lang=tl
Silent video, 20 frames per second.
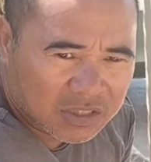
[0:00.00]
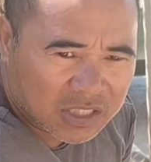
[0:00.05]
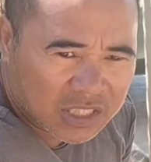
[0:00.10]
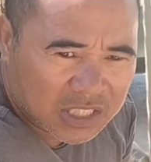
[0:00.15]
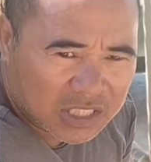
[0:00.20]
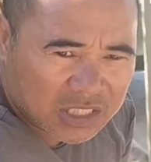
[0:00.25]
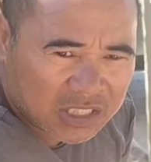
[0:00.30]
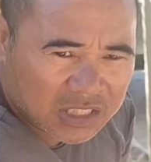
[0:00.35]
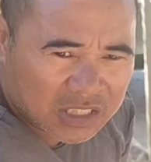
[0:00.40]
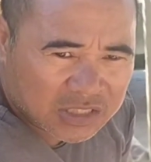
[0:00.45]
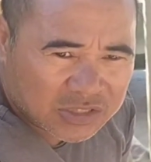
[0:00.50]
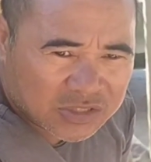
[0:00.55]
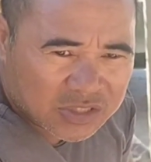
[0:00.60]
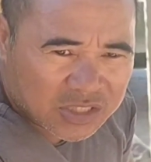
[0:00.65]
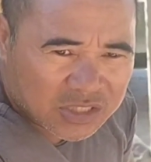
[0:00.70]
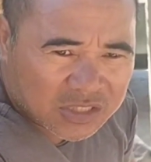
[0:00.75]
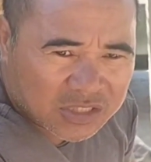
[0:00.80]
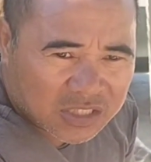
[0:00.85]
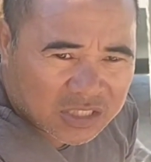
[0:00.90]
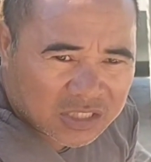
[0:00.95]
uh,
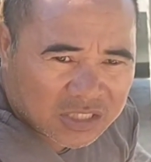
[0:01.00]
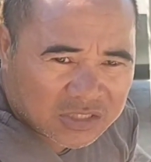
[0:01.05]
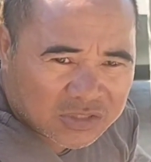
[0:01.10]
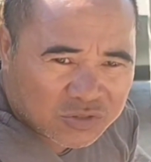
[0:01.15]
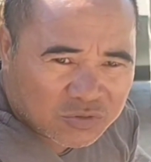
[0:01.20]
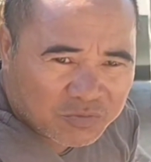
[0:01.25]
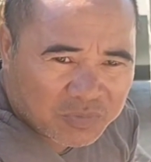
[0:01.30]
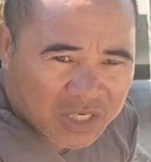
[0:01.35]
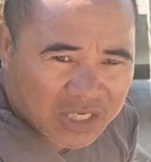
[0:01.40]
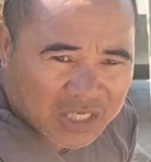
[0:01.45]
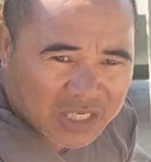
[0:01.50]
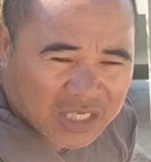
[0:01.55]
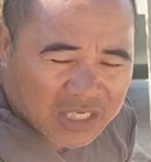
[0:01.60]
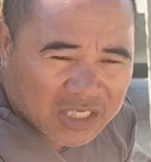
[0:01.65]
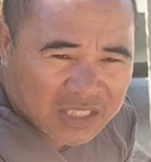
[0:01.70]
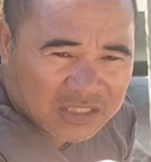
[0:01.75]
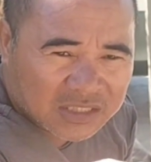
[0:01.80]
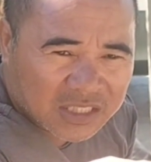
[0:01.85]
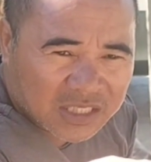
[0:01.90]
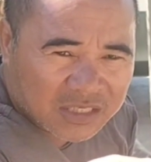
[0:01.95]
sa sobrang
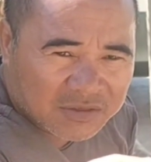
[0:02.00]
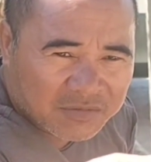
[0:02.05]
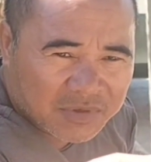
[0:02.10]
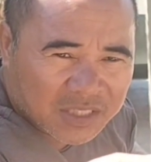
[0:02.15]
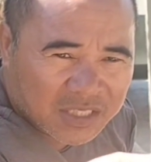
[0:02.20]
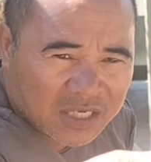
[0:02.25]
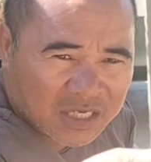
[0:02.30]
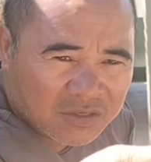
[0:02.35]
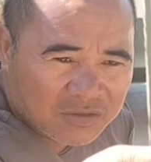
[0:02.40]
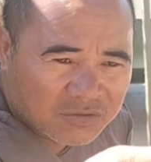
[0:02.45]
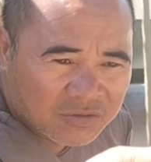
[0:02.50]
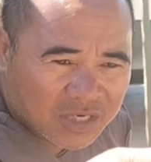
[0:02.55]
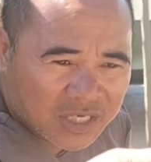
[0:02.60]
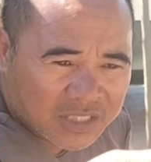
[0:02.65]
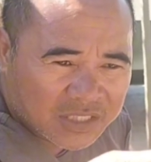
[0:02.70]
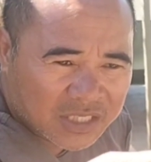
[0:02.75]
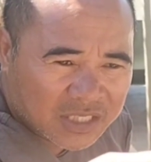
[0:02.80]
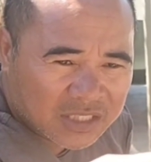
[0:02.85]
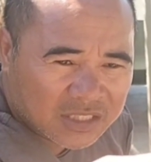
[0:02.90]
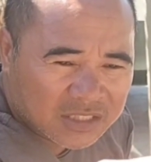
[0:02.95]
init na iba na
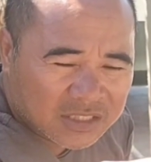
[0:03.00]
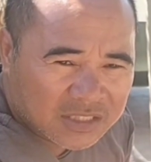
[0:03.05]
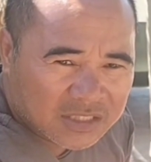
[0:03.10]
kulay niya.